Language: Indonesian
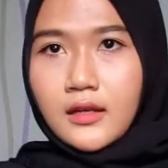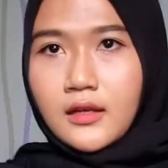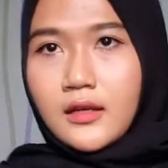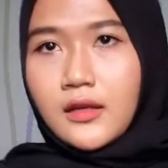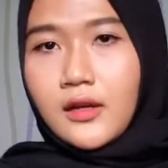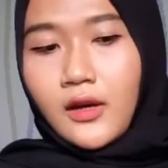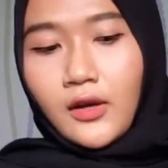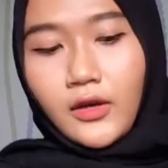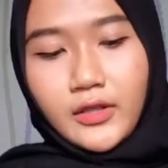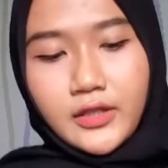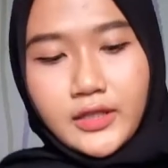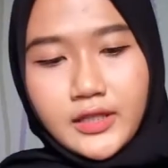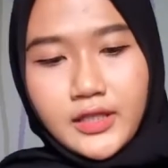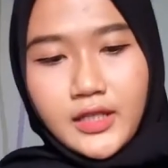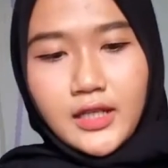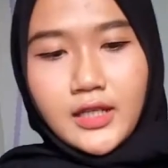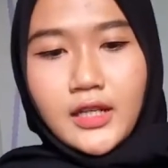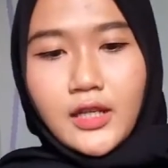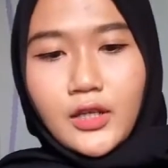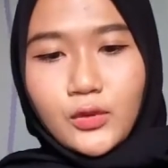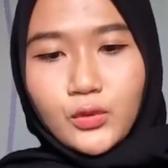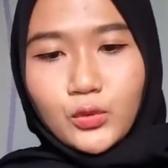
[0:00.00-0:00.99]
oh
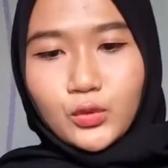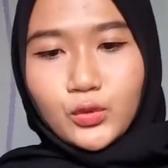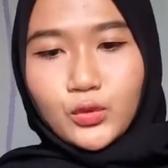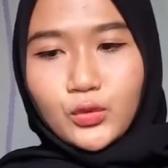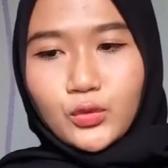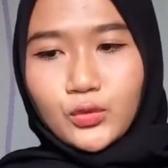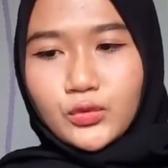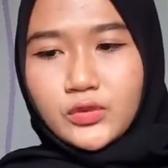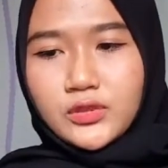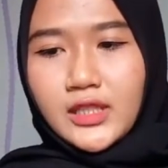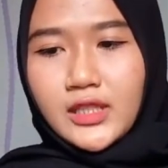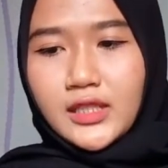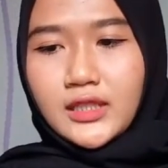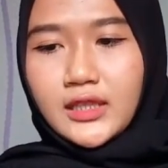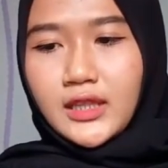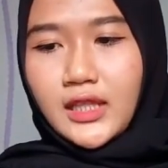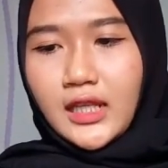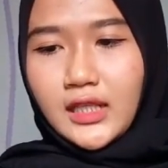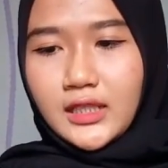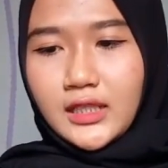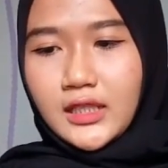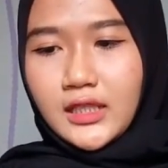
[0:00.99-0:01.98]
iya dan untuk
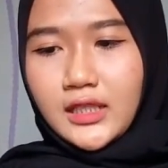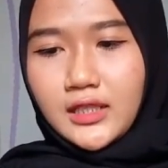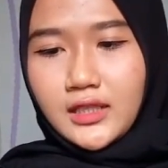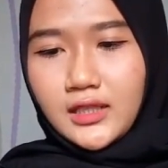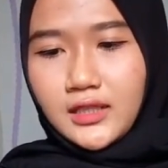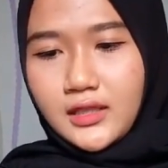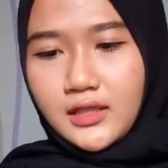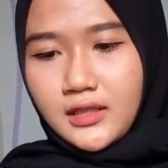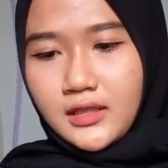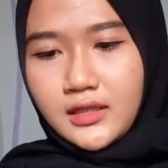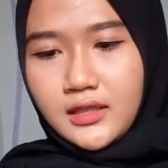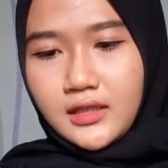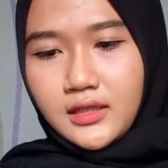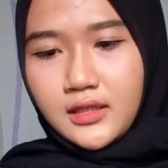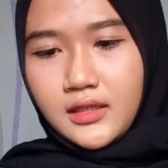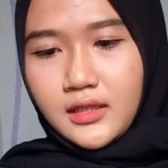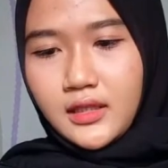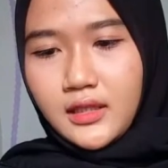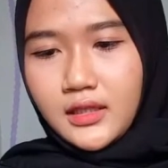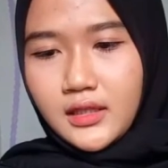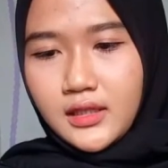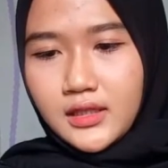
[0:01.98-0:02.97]
jahitannya
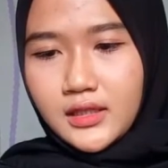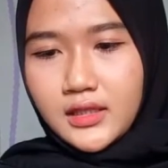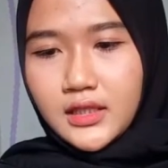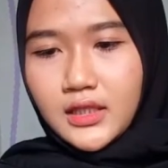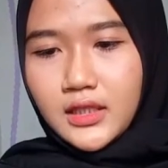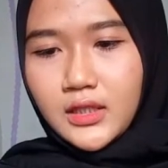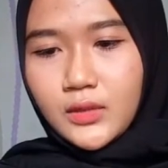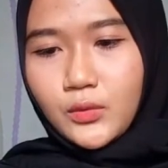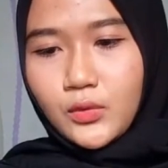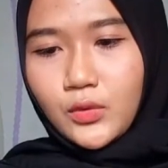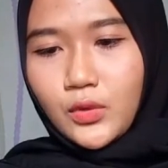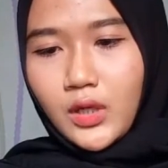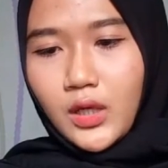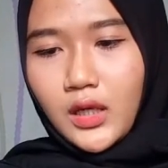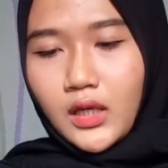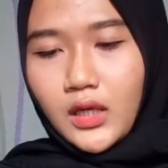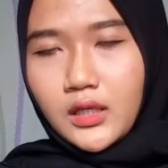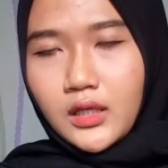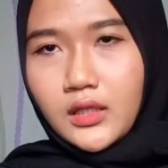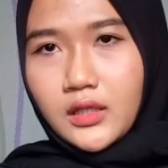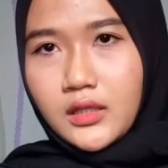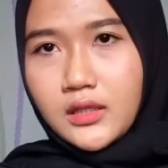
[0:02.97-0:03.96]
di sini
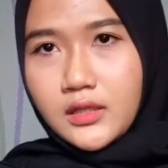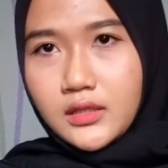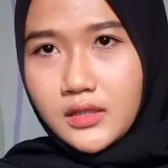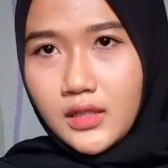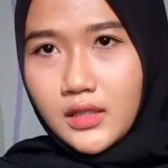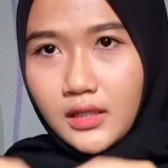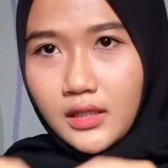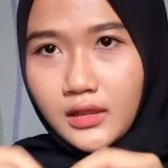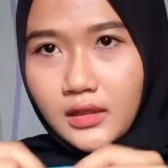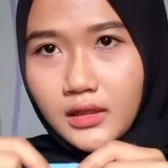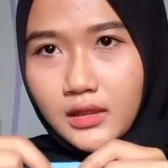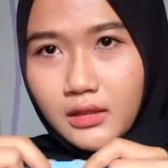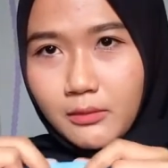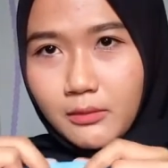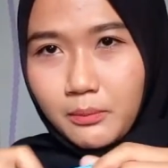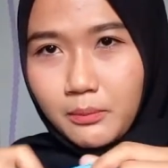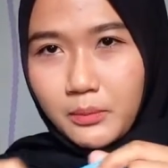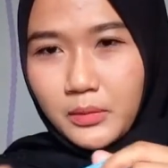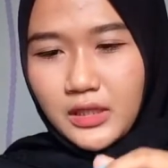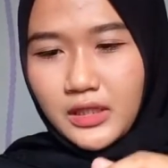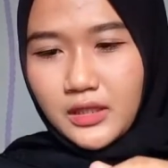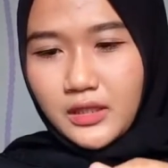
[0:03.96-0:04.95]
bukan dijahit
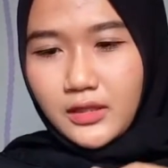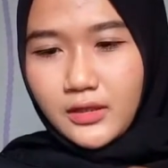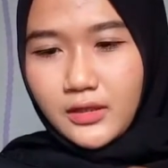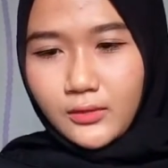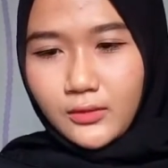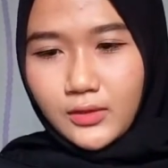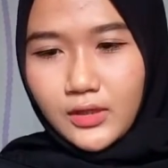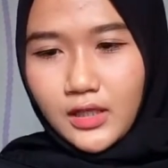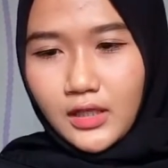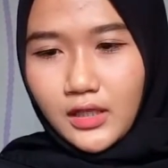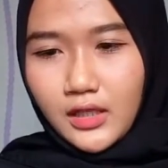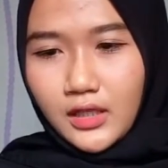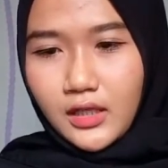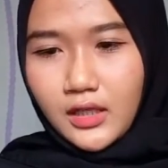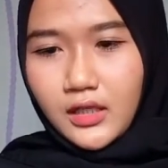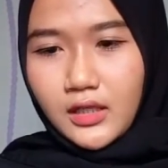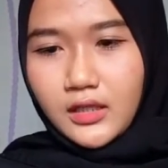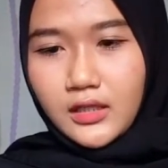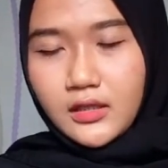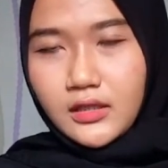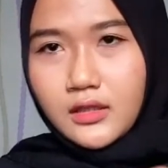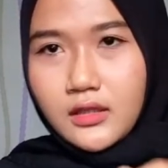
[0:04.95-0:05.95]
tepi gitu ya
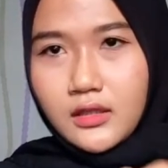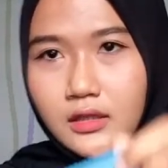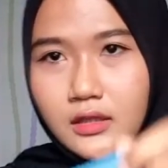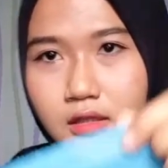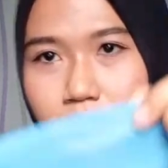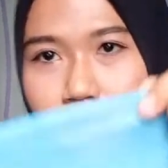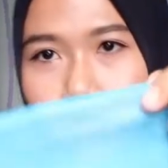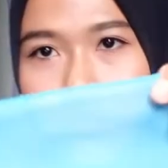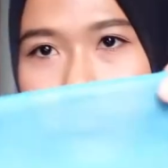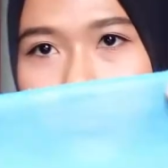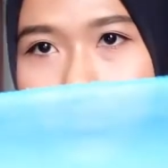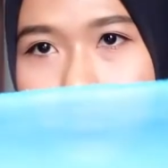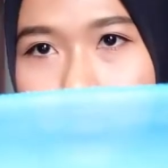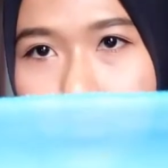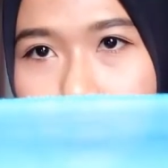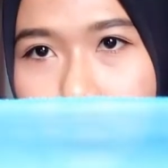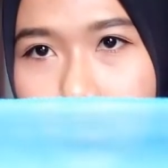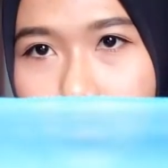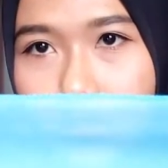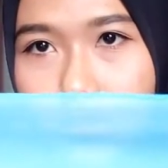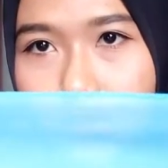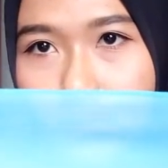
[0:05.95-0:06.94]

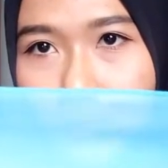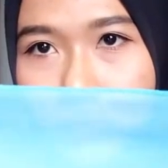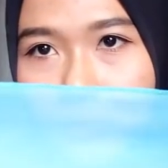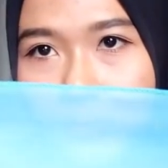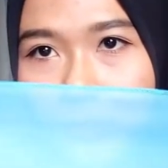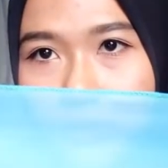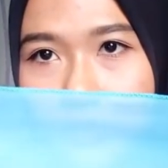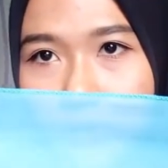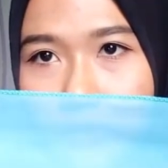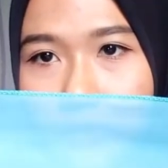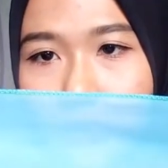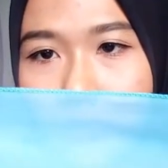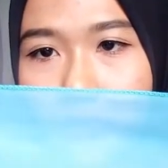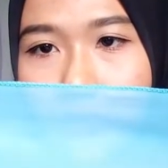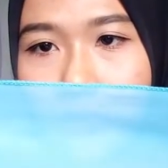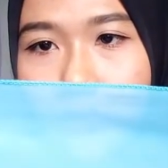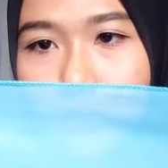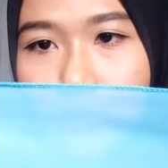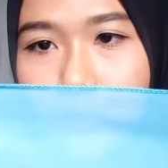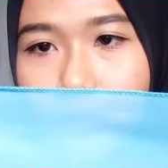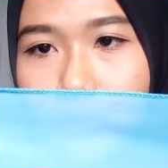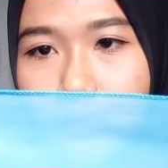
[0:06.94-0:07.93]
cuma tuh
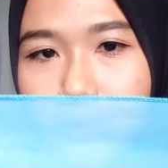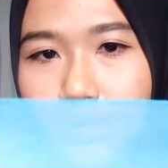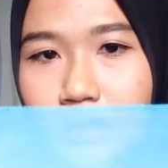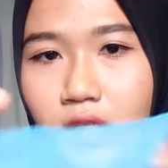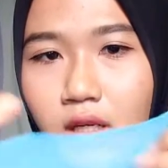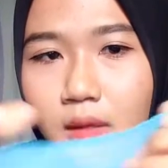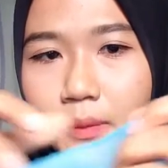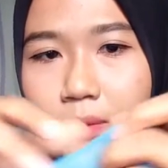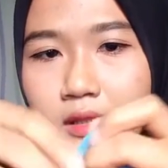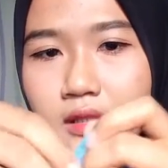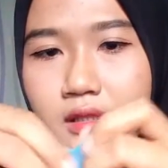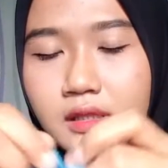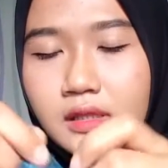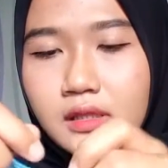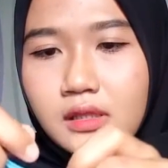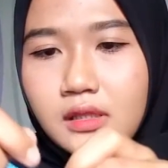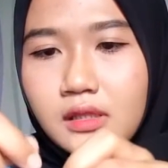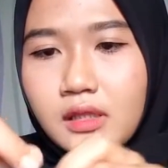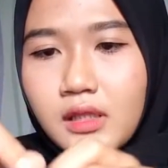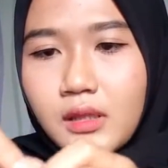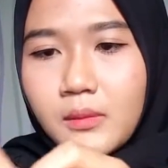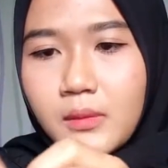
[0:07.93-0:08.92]
di apa sih
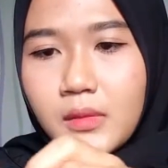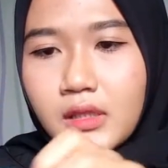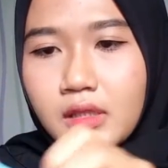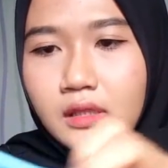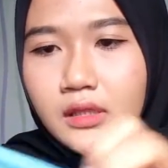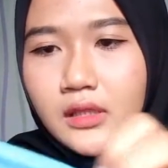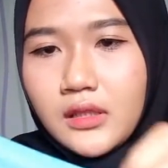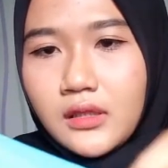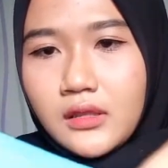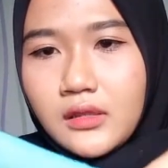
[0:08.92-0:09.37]
ini namanya